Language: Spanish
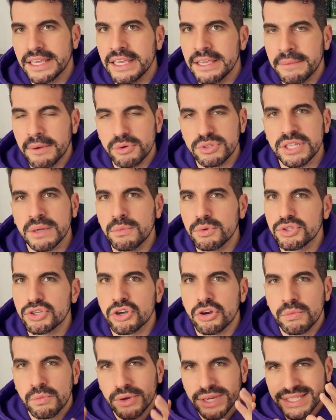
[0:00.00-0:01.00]
y me gusta mucho
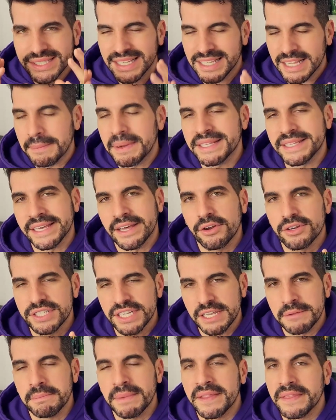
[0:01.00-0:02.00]
cómo esta temática de los
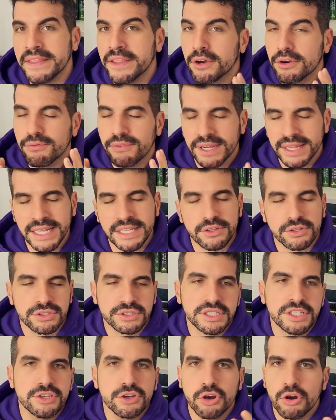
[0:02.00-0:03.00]
X-Men de orfanatos,
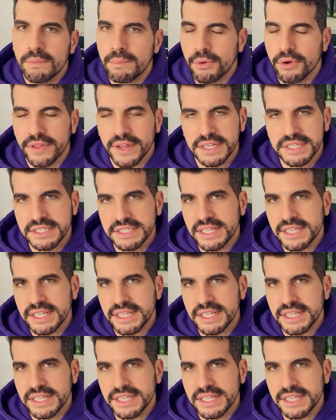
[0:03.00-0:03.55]
niños con poderes y